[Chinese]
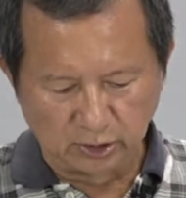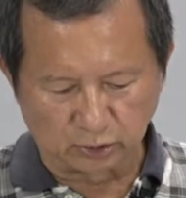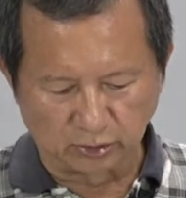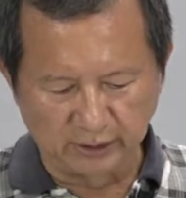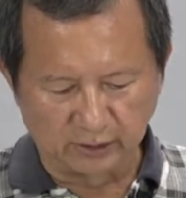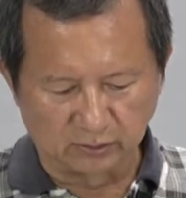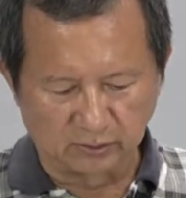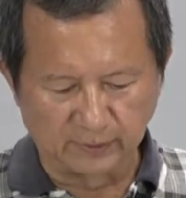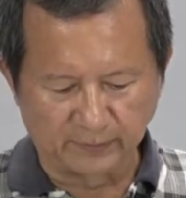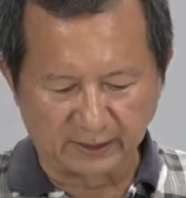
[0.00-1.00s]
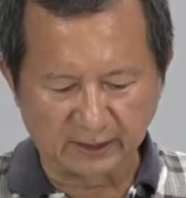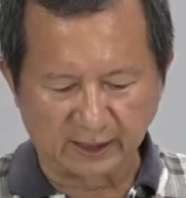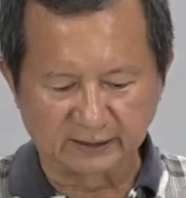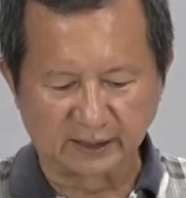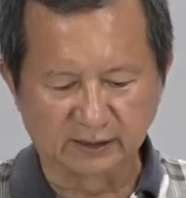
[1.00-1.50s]
所以呢，我们把它
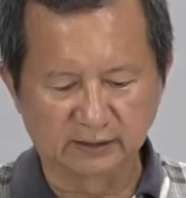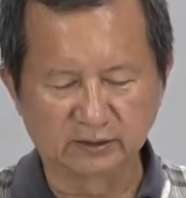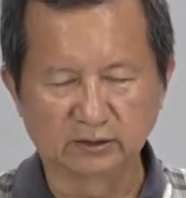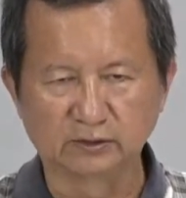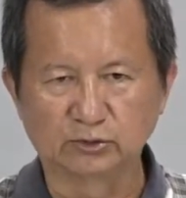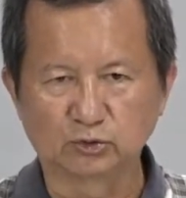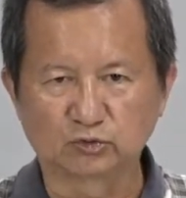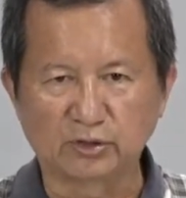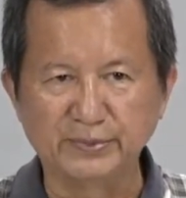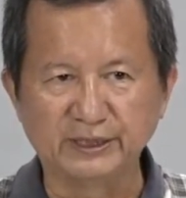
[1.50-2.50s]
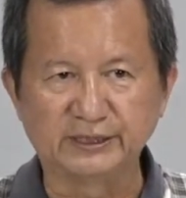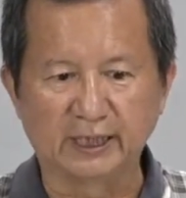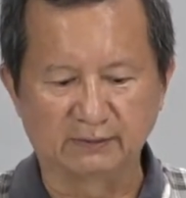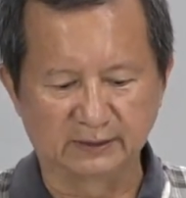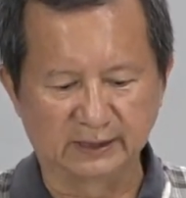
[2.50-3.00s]
改成用双面
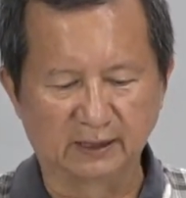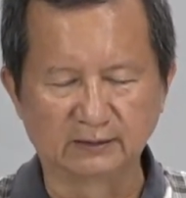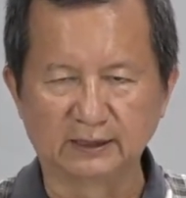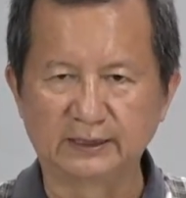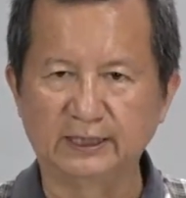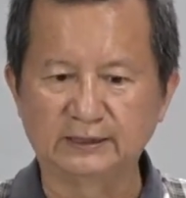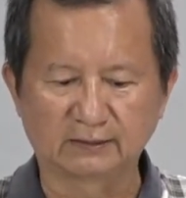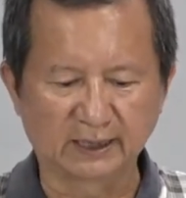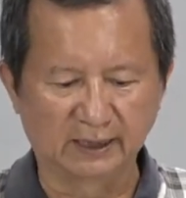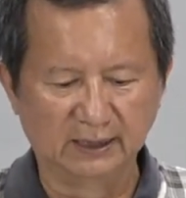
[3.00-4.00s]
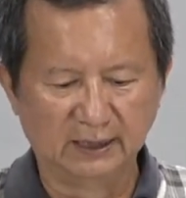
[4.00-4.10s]
胶，然后呢贴胶带，